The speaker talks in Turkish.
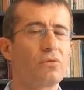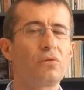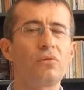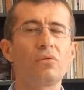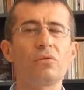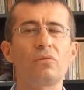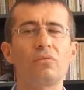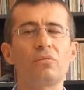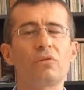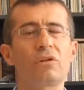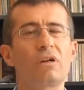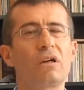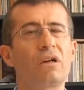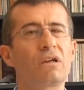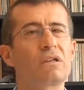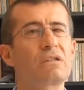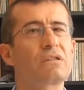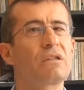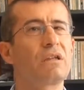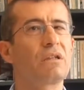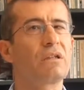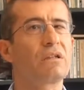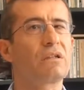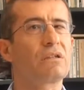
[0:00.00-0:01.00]
olumlu
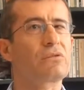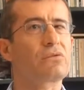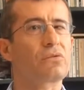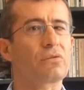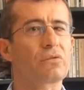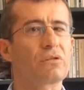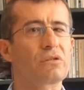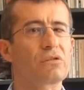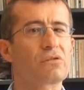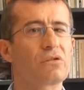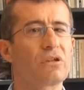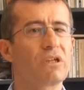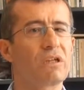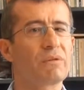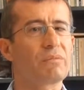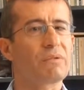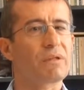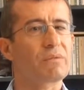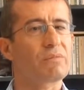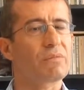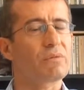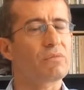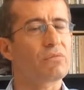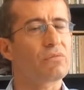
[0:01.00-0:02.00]
karşılandığını çok da
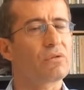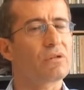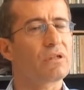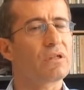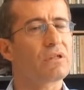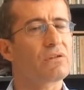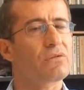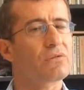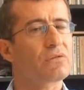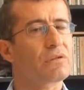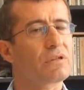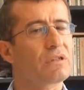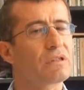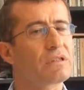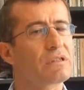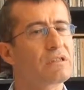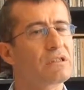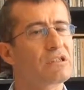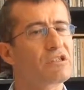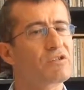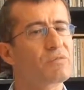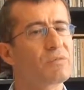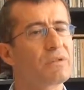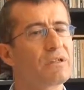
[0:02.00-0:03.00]
söylemek mümkün değil. Türkiye
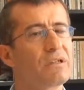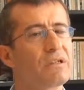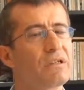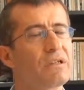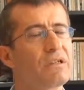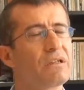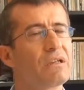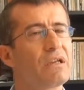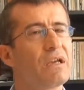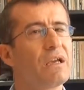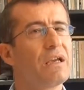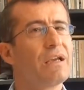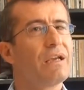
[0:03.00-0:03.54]
seçmeninin